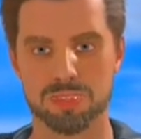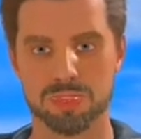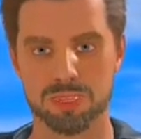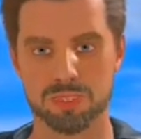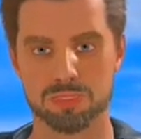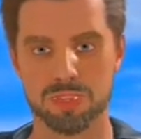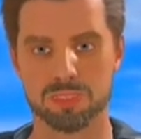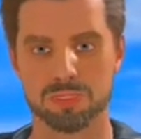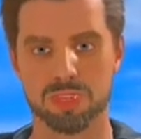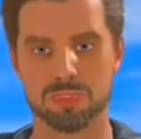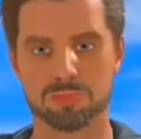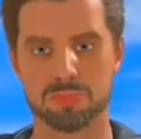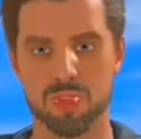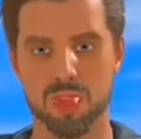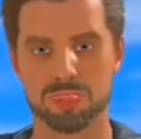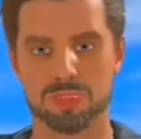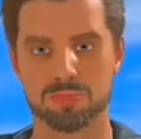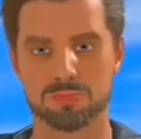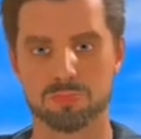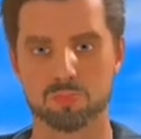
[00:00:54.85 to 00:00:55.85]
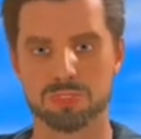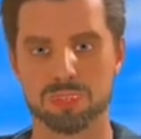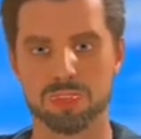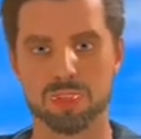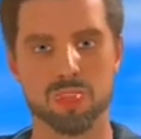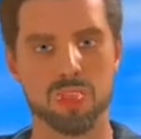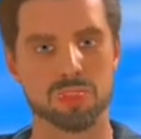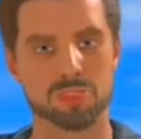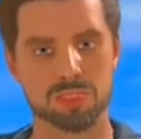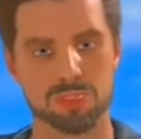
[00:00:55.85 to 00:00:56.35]
فإذا كان في
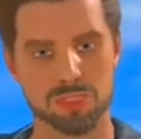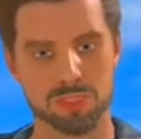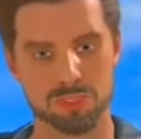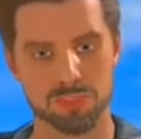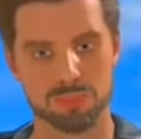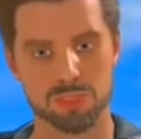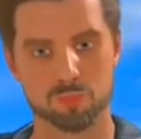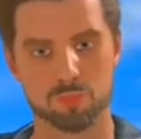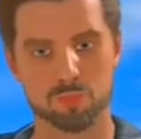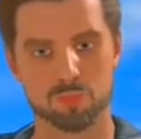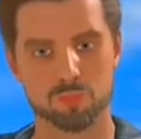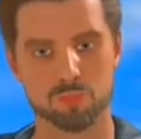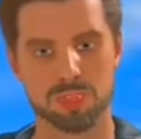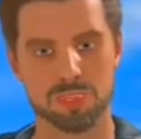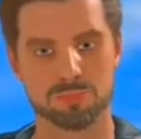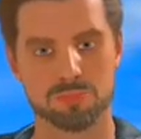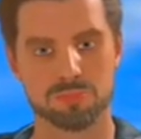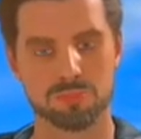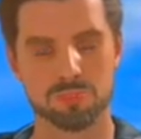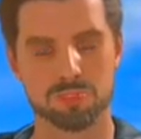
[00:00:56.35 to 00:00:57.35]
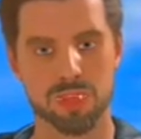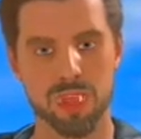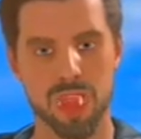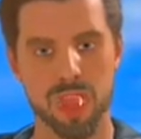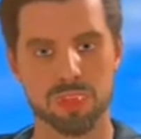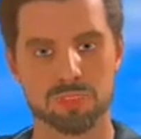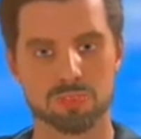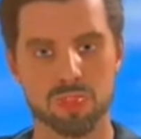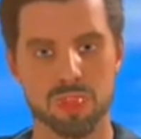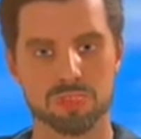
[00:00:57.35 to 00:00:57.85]
الرياضة البدنية
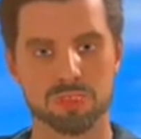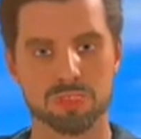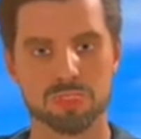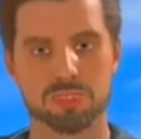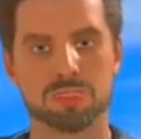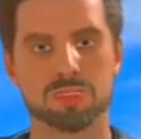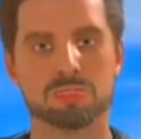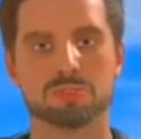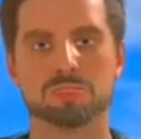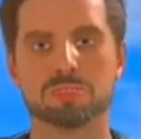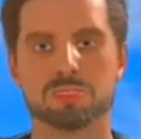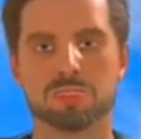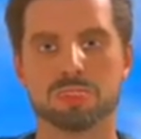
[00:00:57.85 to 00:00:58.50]
بعض الخير